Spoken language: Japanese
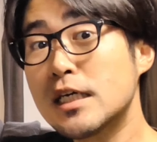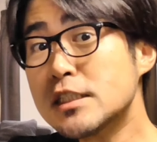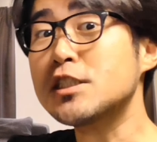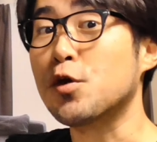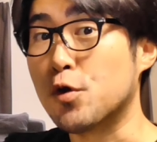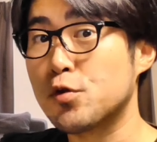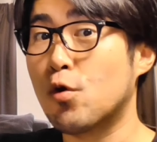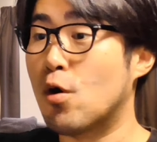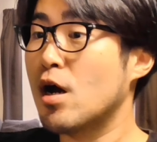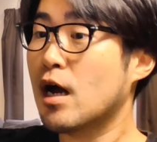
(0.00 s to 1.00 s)
記事による
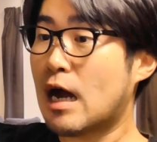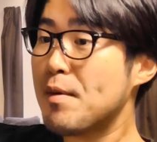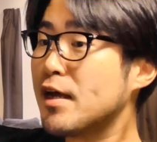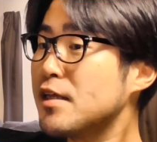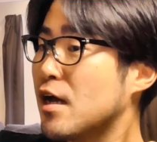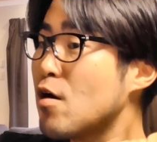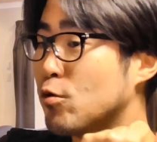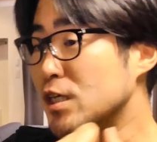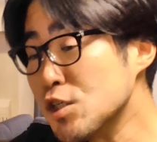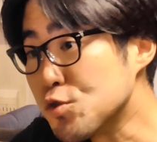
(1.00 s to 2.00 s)
とアメリカでは過
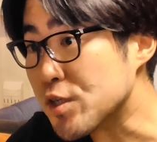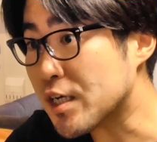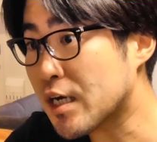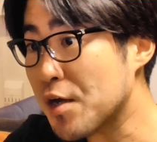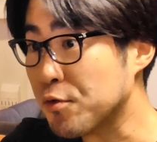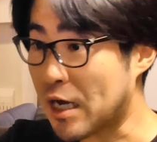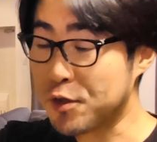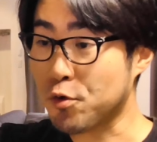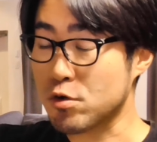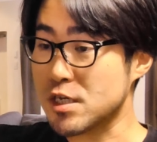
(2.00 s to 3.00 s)
去21回の大
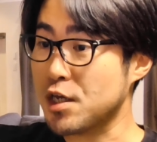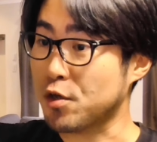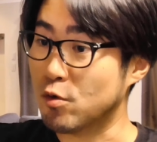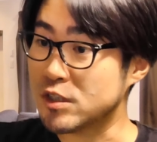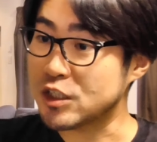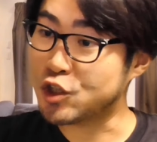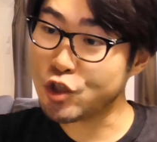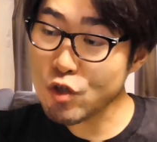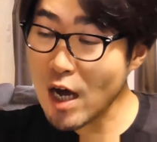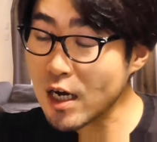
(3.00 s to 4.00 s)
統領選挙のうち
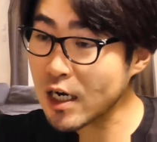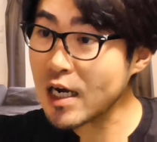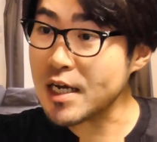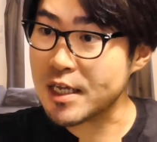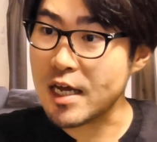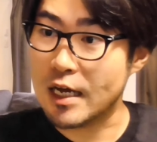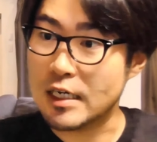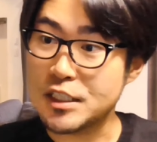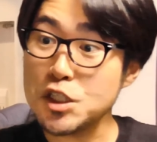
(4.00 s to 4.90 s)
18回で